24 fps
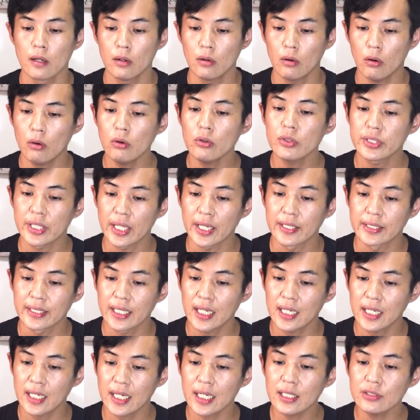ほいで
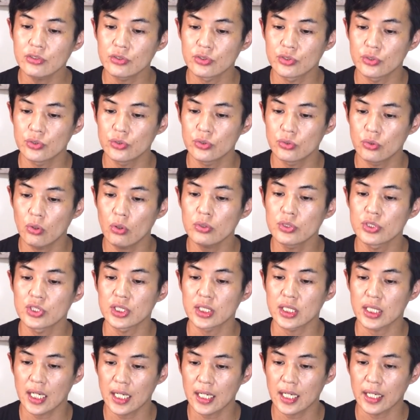7月15
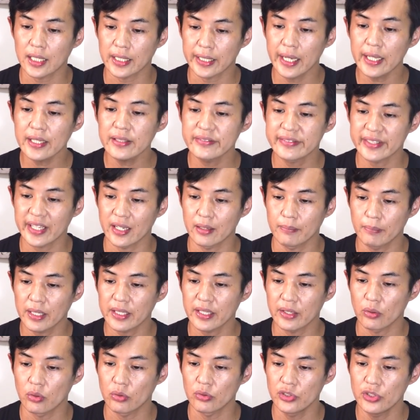日から現在ま
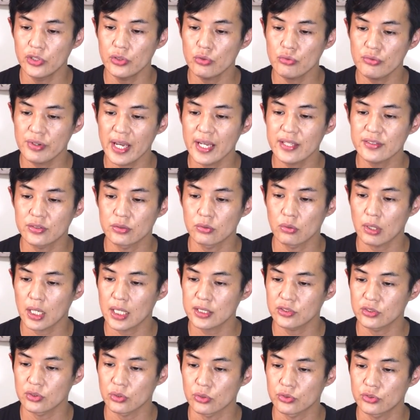でのニューケースの
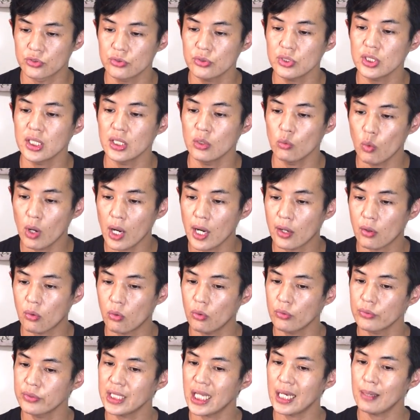数の推移は
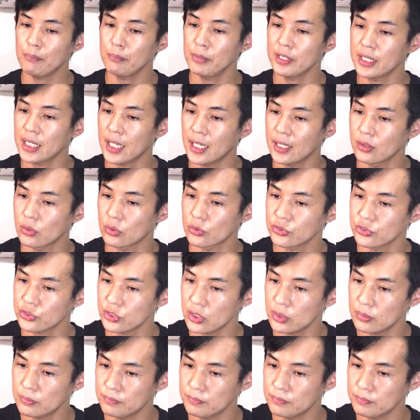こんなみたいどす。